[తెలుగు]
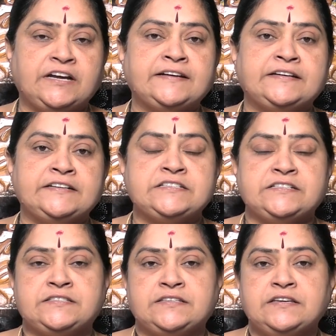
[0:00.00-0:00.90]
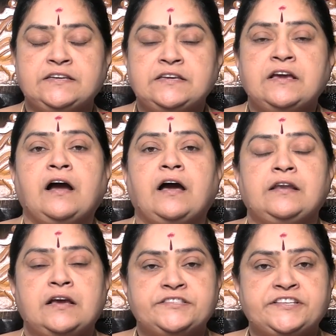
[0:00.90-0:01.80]
జాగరణ చేసి
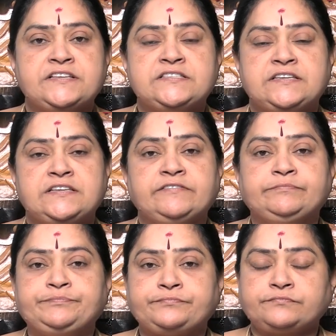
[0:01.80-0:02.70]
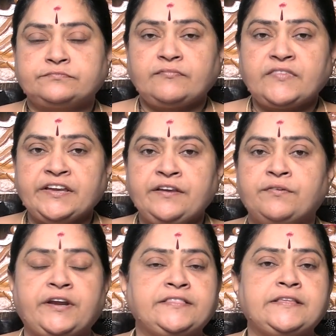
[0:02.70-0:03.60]
అలా చేసి
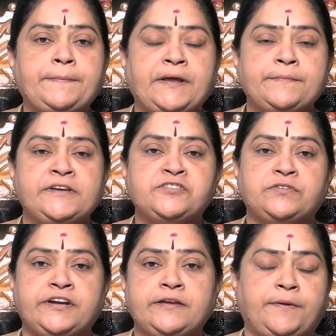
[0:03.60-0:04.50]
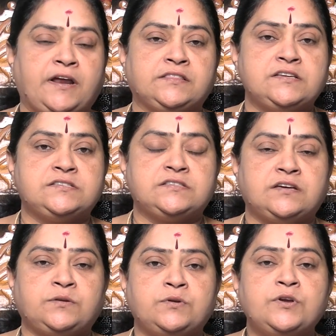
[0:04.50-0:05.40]
ఎవరైతే పరమేశ్వరిని
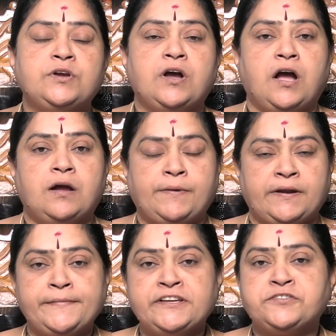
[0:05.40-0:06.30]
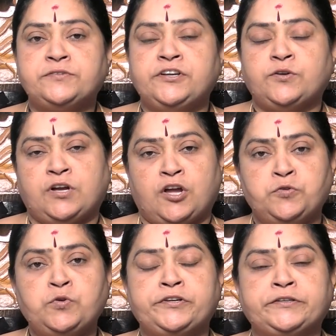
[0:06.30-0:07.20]
ప్రార్థిస్తారో ఆ పరమేశ్వరుడి యొక్క
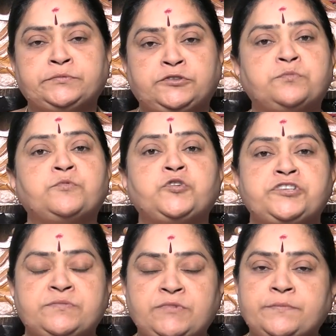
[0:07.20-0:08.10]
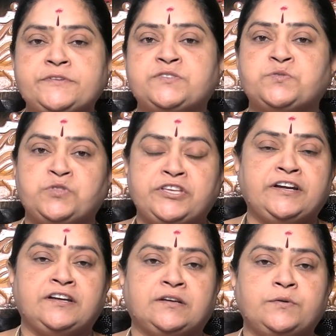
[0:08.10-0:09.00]
అనుగ్రహంతో మోక్షం లభిస్తుంది
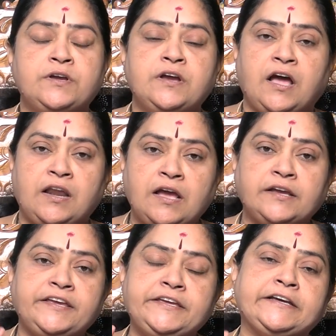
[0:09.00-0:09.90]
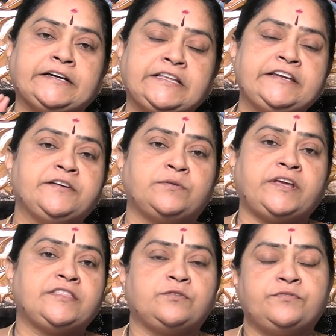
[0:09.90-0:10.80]
అంటారు అలాగే ఈ కథని
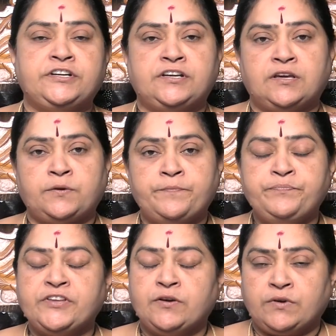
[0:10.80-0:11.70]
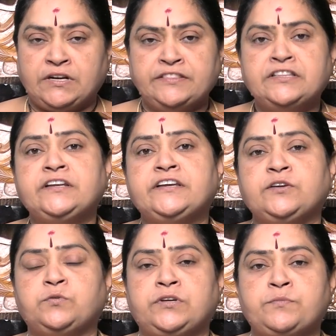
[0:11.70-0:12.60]
ఎవరైతే వింటారో వారందరికీ
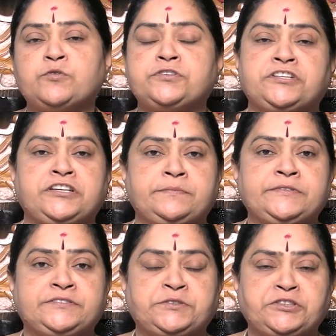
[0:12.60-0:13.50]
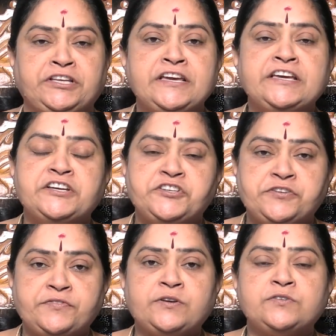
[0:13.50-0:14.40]
కూడా మోక్షం లభిస్తుంది
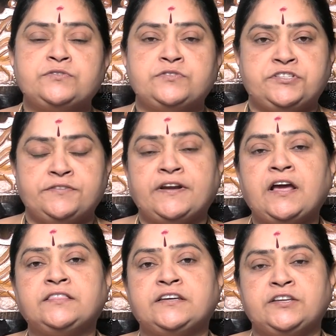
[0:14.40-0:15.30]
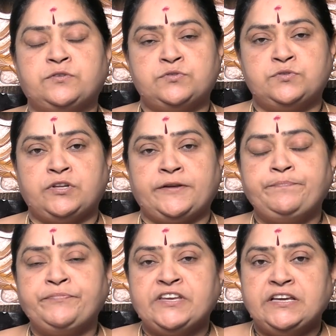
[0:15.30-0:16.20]
శివరో శివరాత్రి రోజున
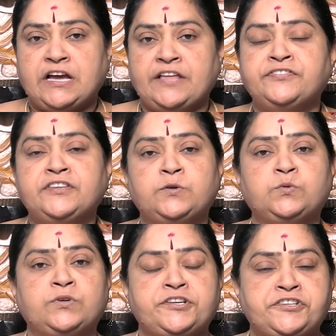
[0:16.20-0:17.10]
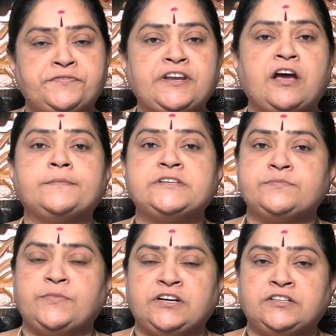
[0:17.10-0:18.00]
అందరూ కూడా శివనామ
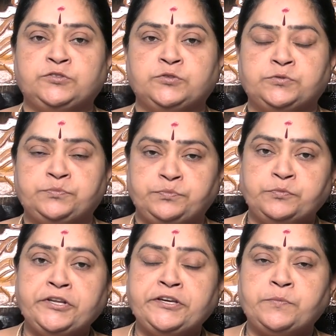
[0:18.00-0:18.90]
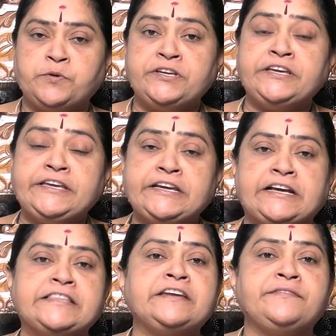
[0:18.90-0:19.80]
స్మరణతో మునిగిపోయి ఈ
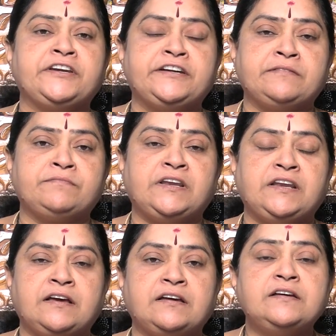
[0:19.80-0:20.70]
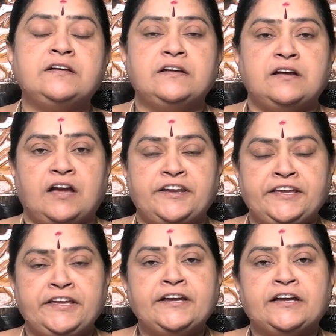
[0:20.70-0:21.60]
కథని వినటం వల్ల
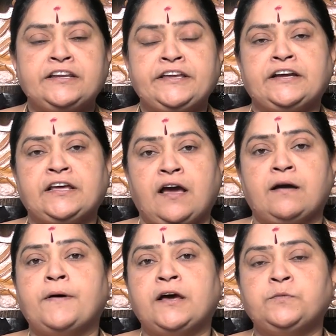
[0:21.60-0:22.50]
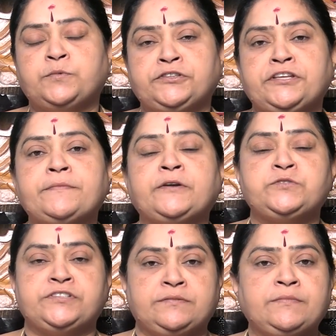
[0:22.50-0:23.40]
అనేక అనేక లాభాలు పొంది మరు
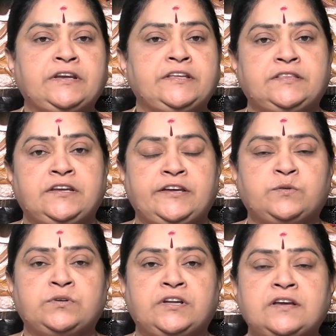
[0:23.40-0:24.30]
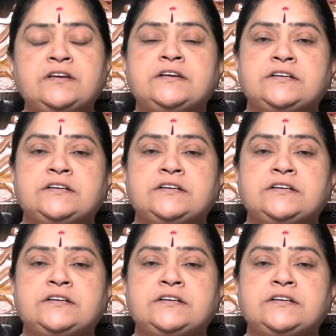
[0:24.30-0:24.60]
జన్మ అనేది లేకుండా